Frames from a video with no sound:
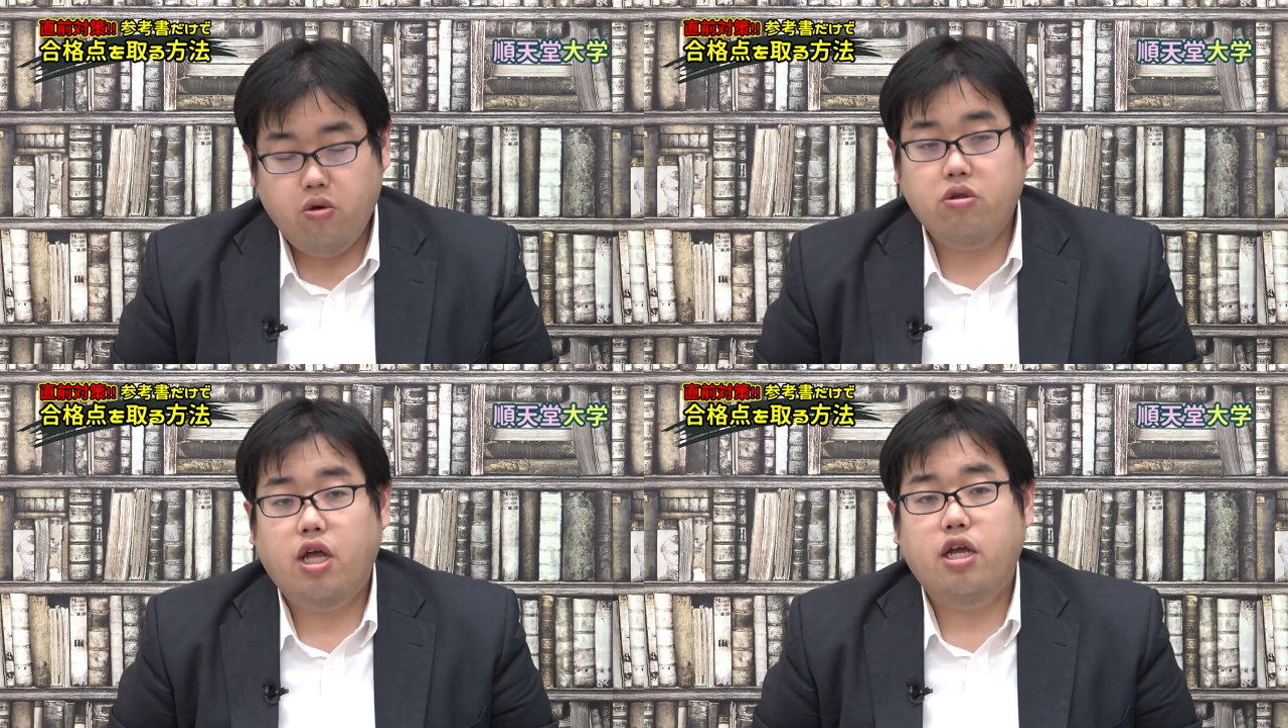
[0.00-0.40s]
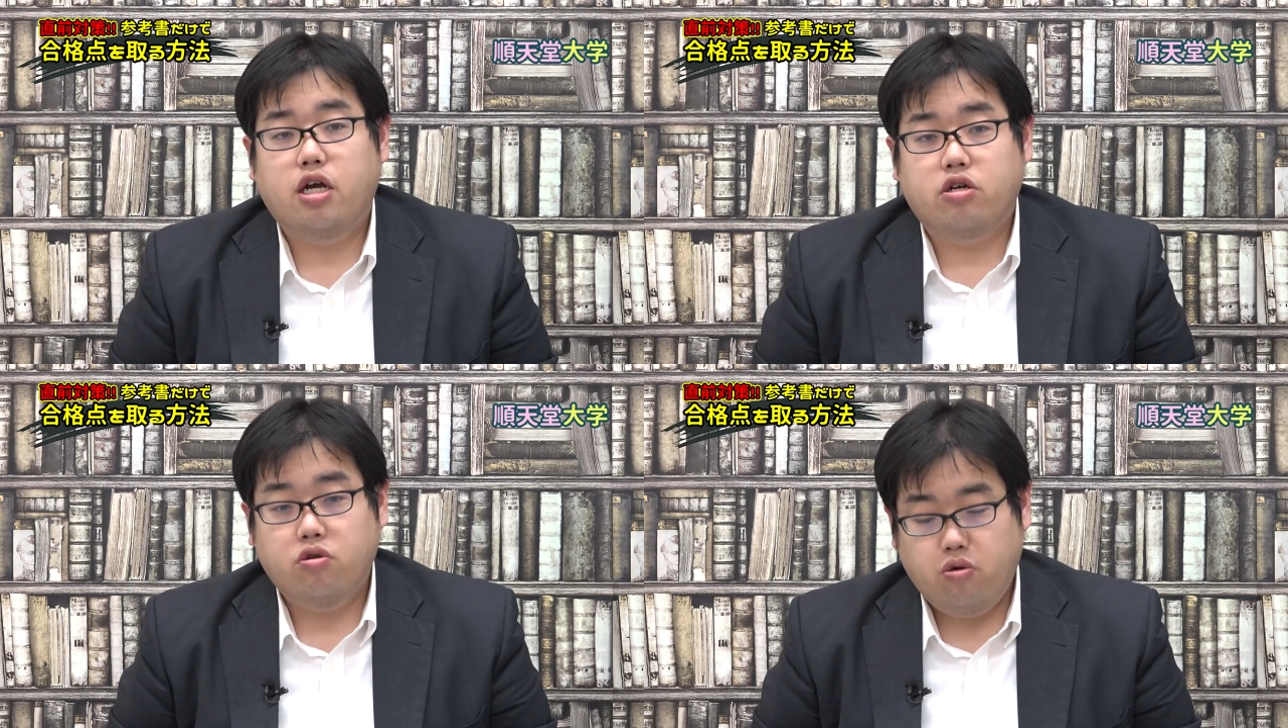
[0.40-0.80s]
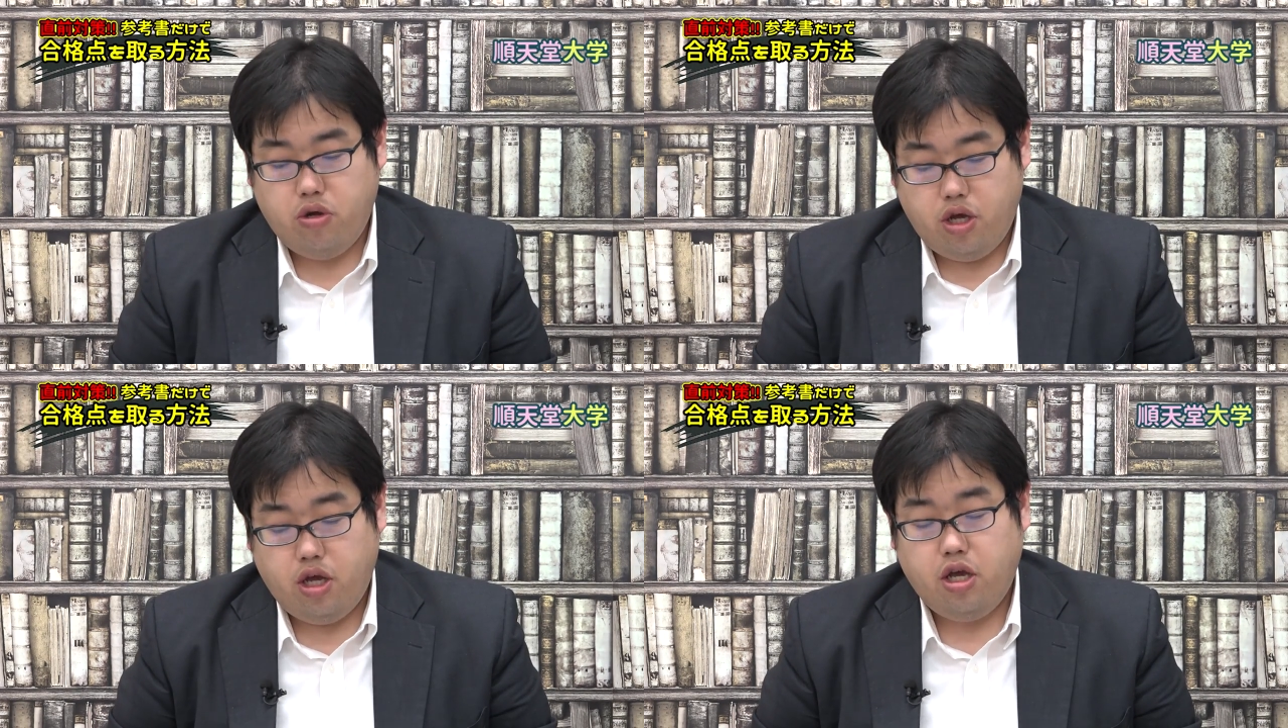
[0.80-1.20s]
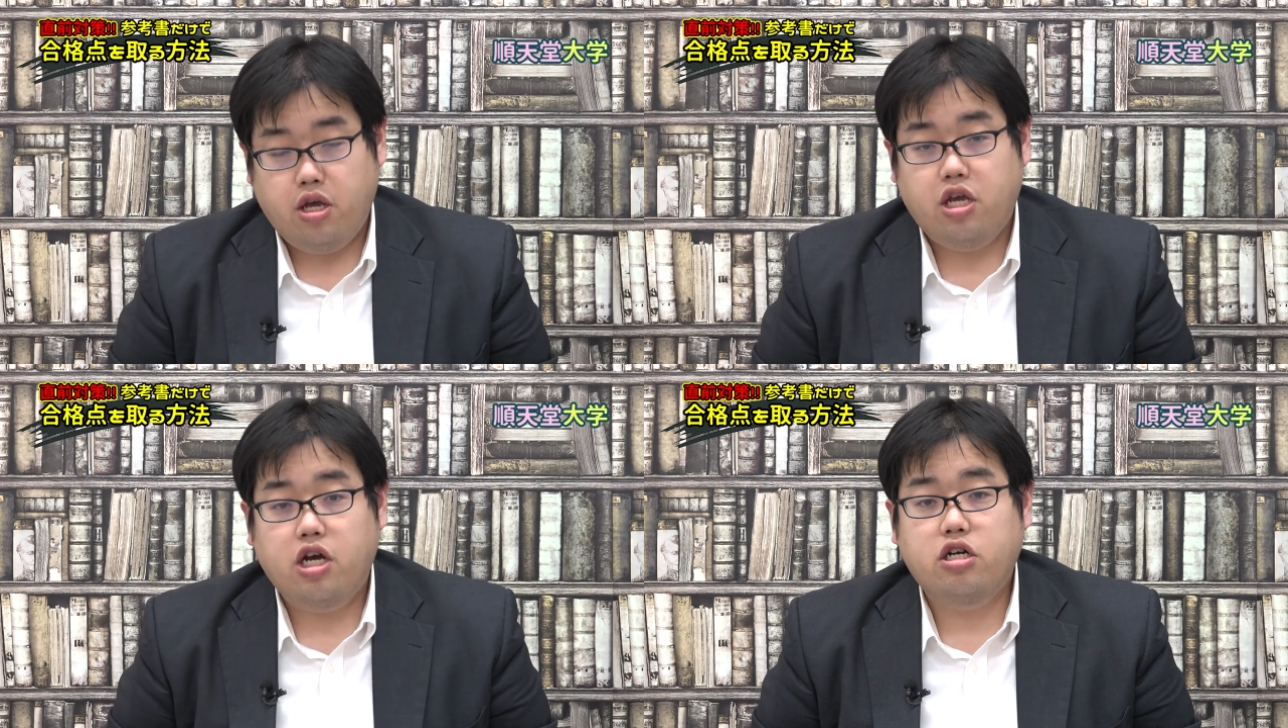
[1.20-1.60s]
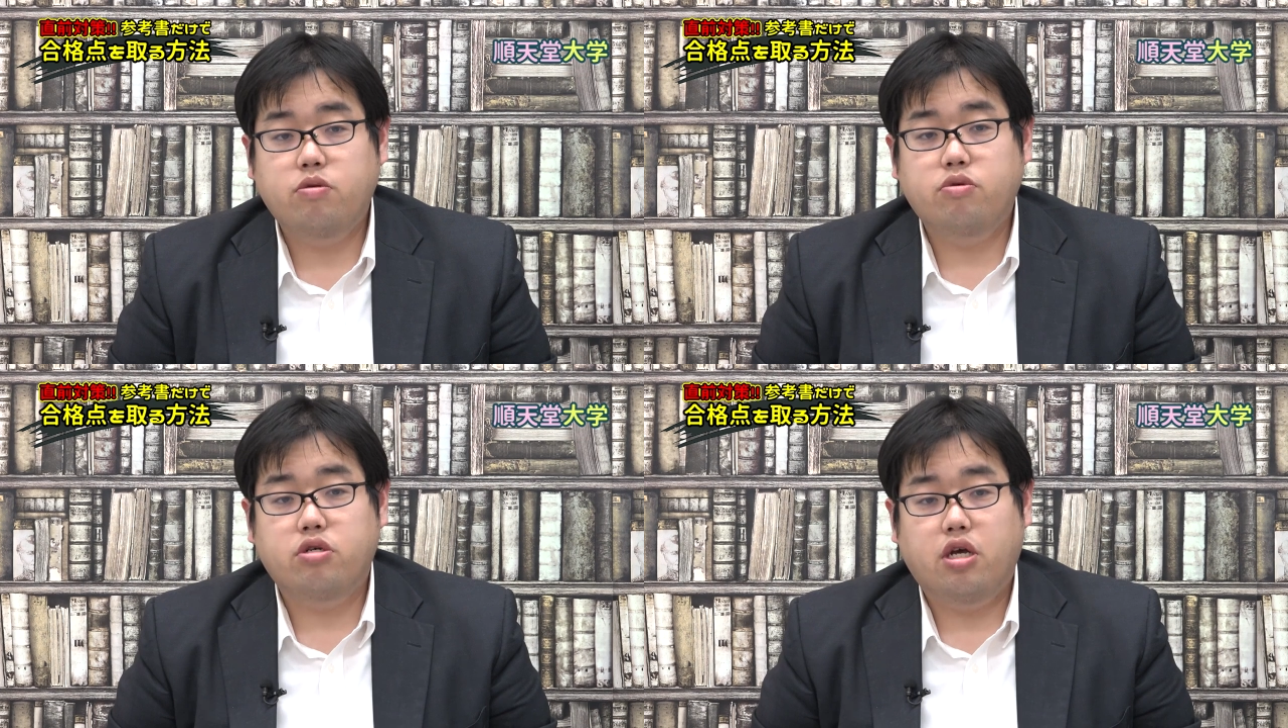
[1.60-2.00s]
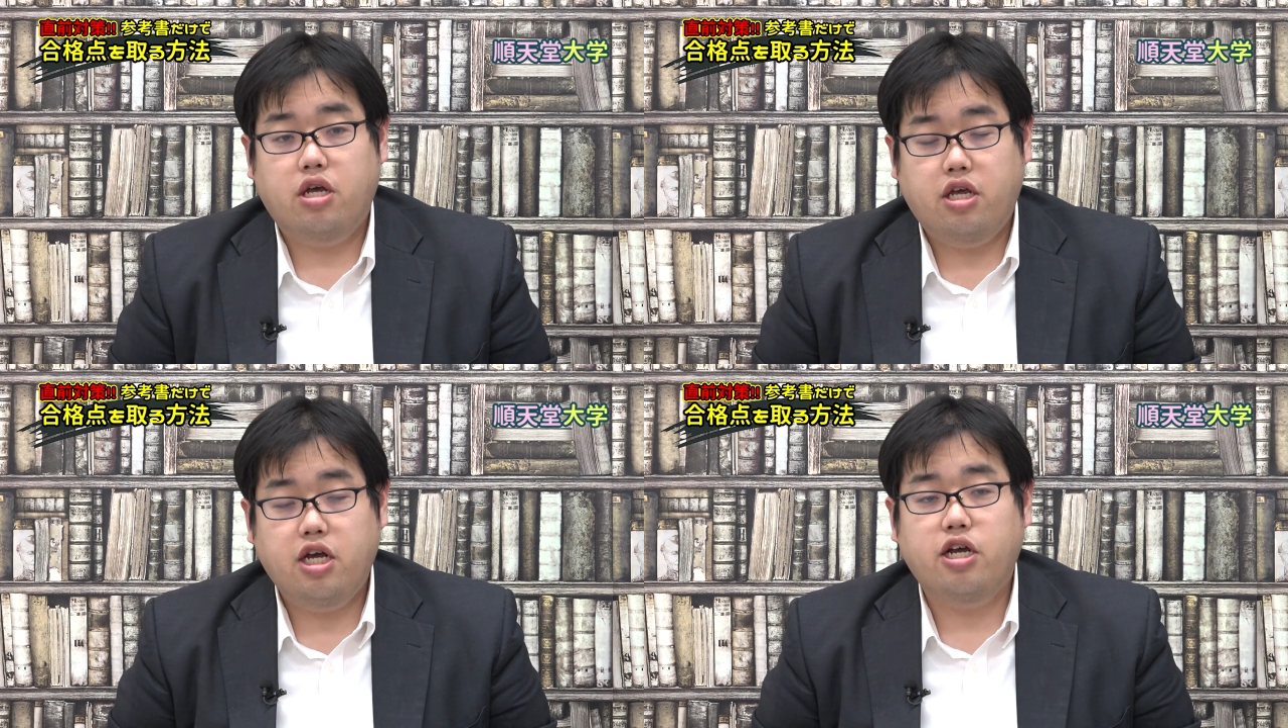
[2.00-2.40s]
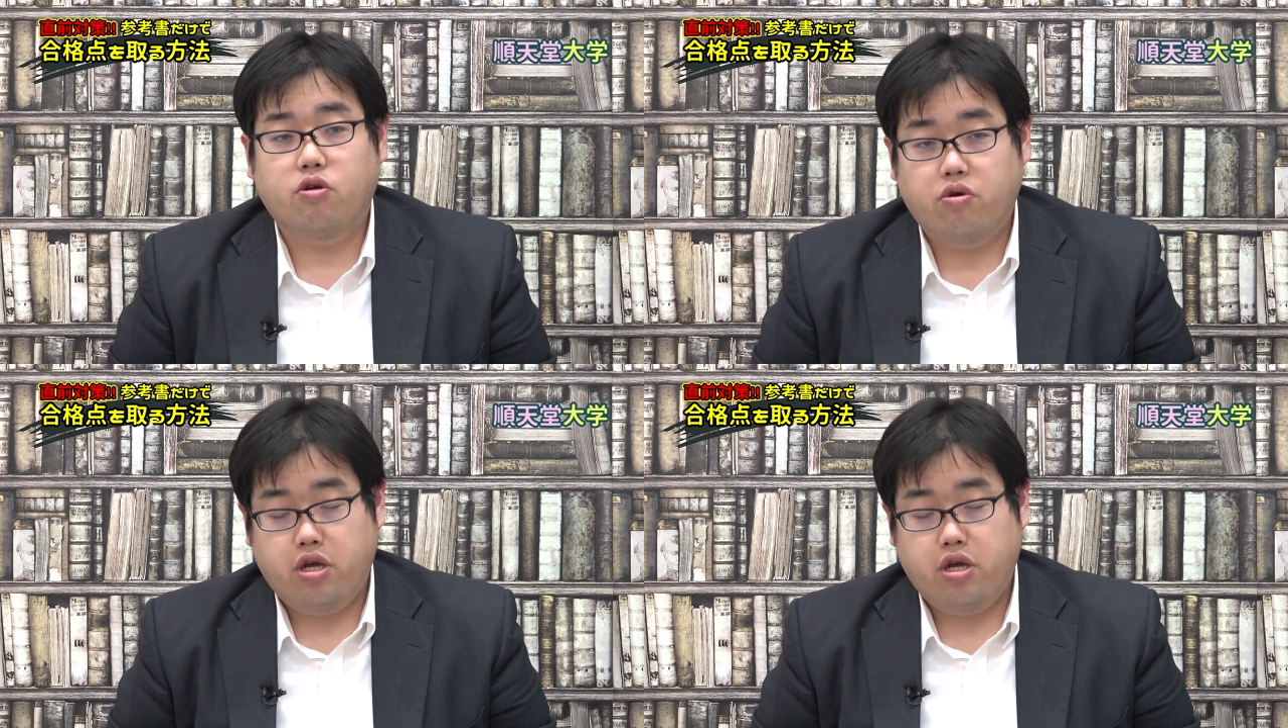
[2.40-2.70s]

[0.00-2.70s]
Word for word: 堂大学の、えー、医学部、えー、以外の、